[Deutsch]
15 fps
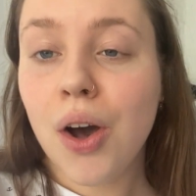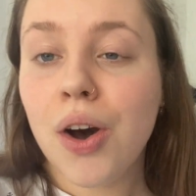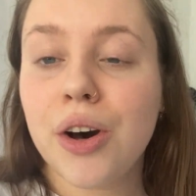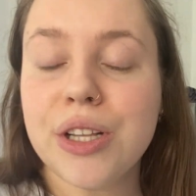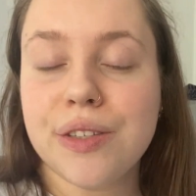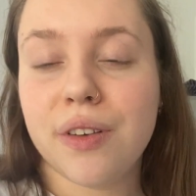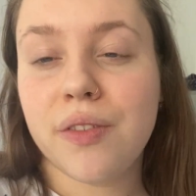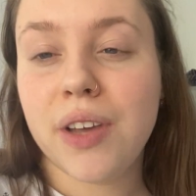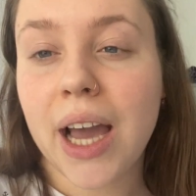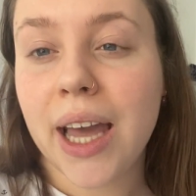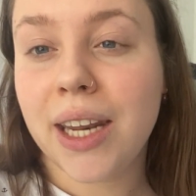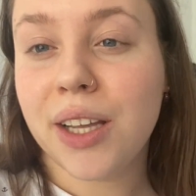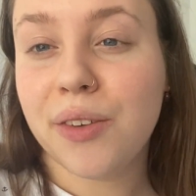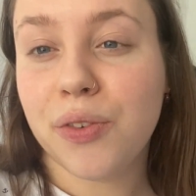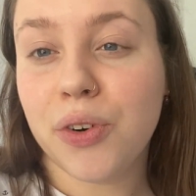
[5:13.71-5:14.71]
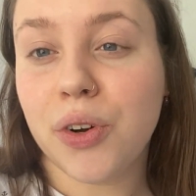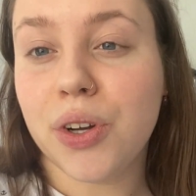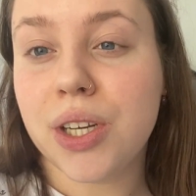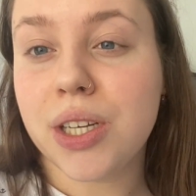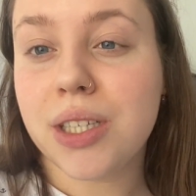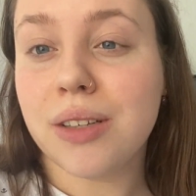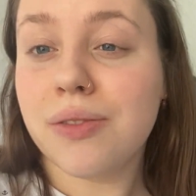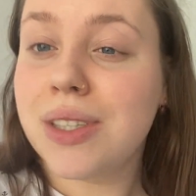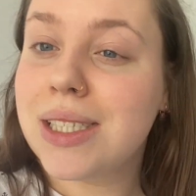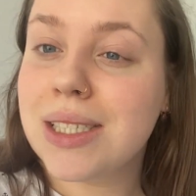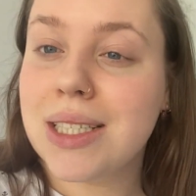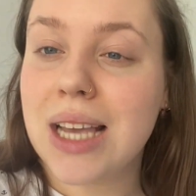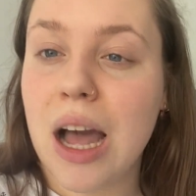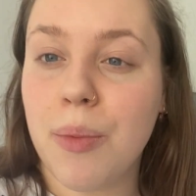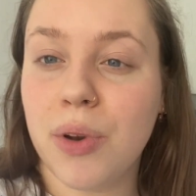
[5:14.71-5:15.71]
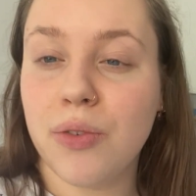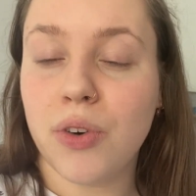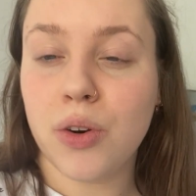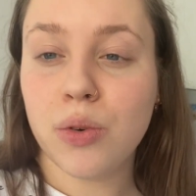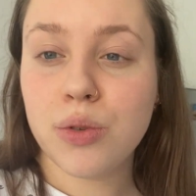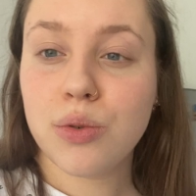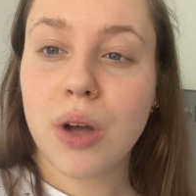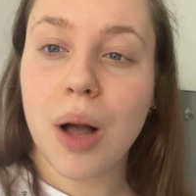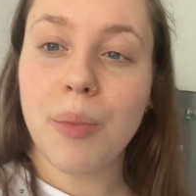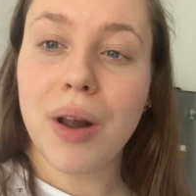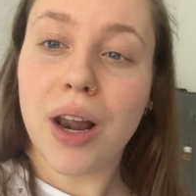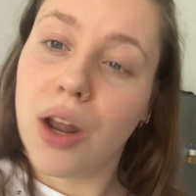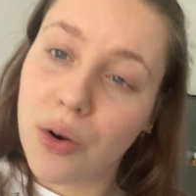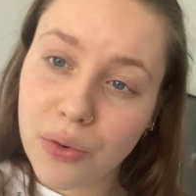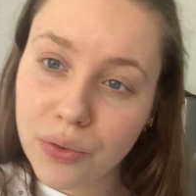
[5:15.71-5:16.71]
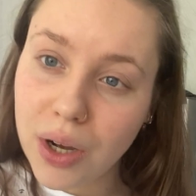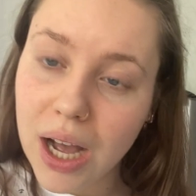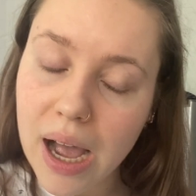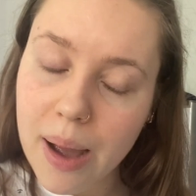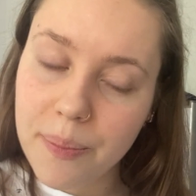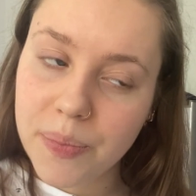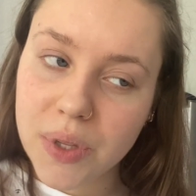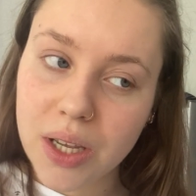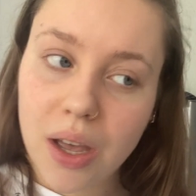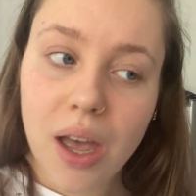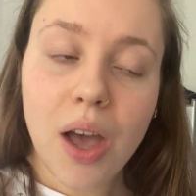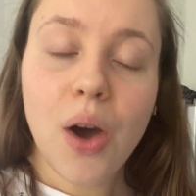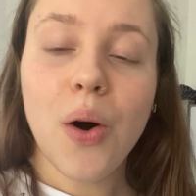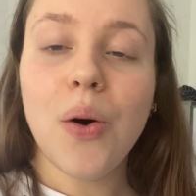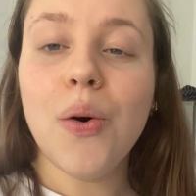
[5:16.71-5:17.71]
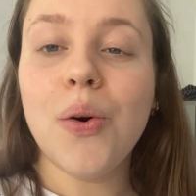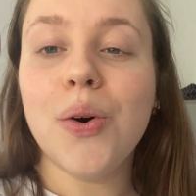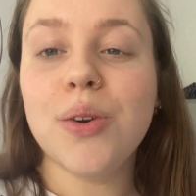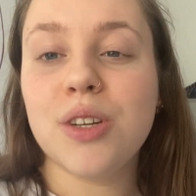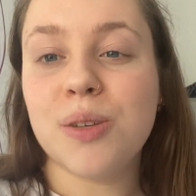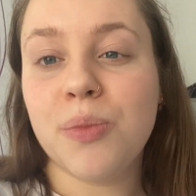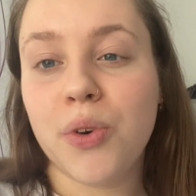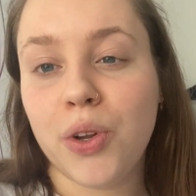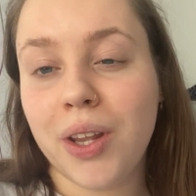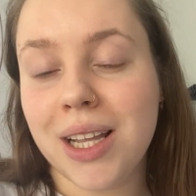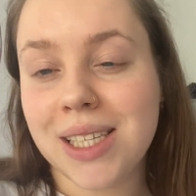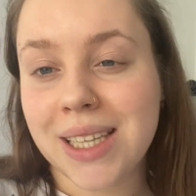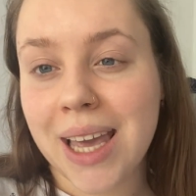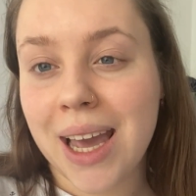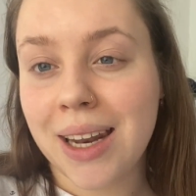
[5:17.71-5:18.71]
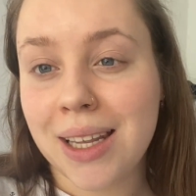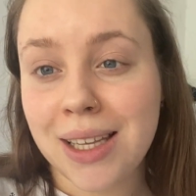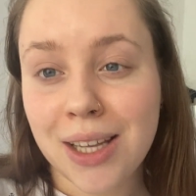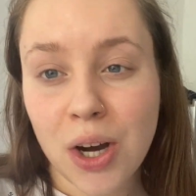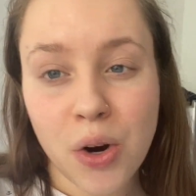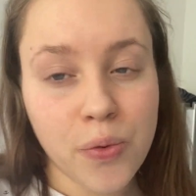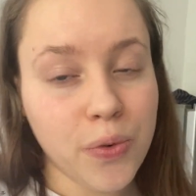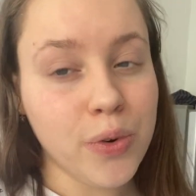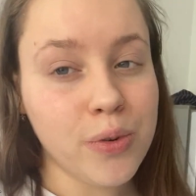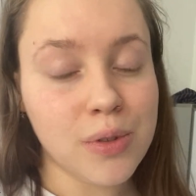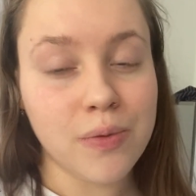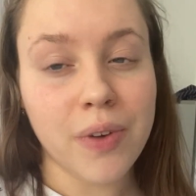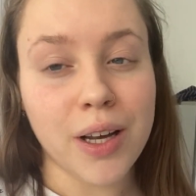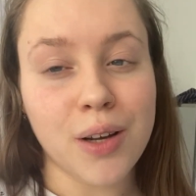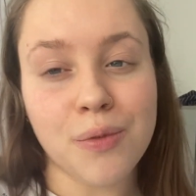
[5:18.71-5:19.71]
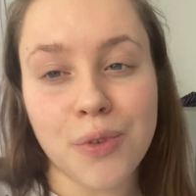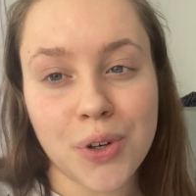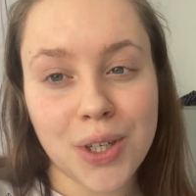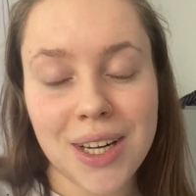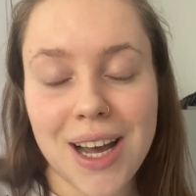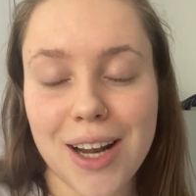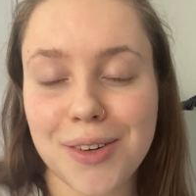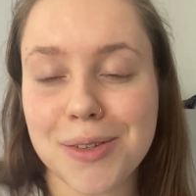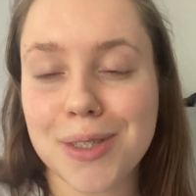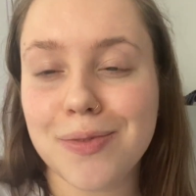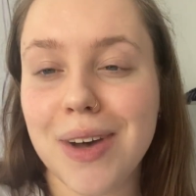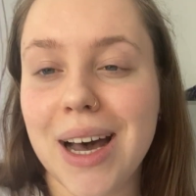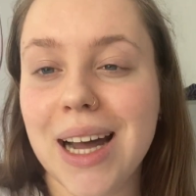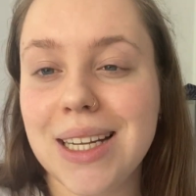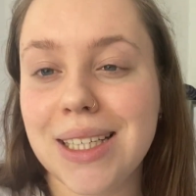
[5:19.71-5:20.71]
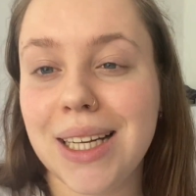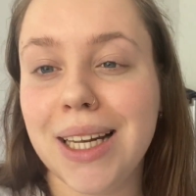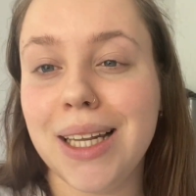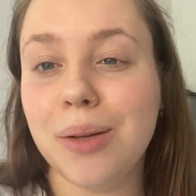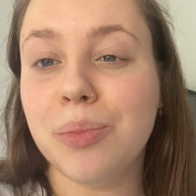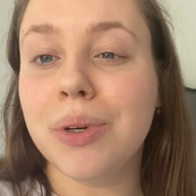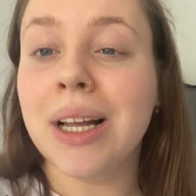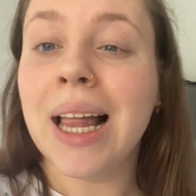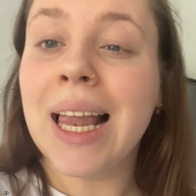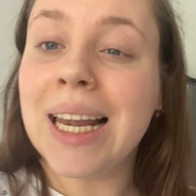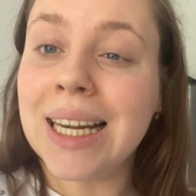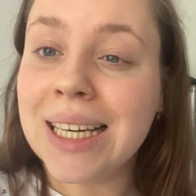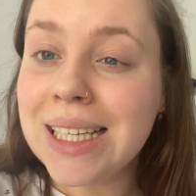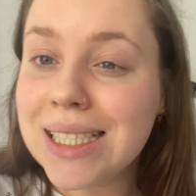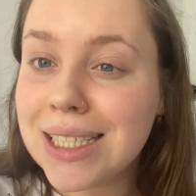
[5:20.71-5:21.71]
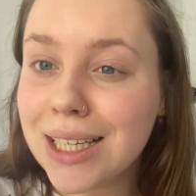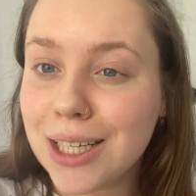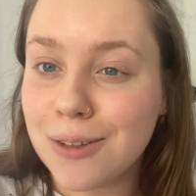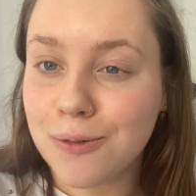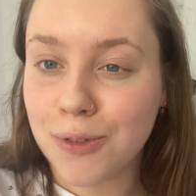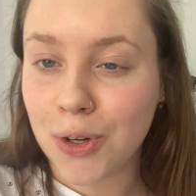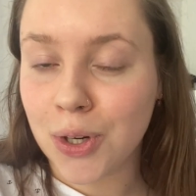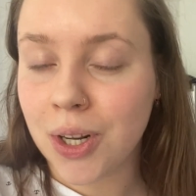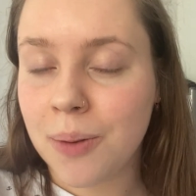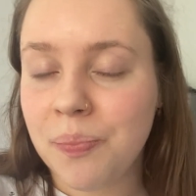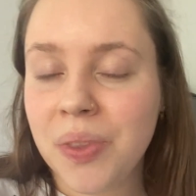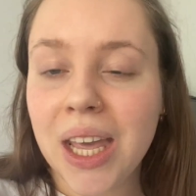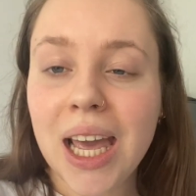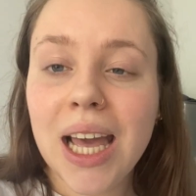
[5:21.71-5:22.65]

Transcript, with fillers: Und zwar, wie einige von euch wissen, ich habe eine Verlosung am Laufen gehabt und ich möchte jetzt gerne hier auflösen, wer gewonnen hat. Und zwar hat die liebe Lisa gewonnen.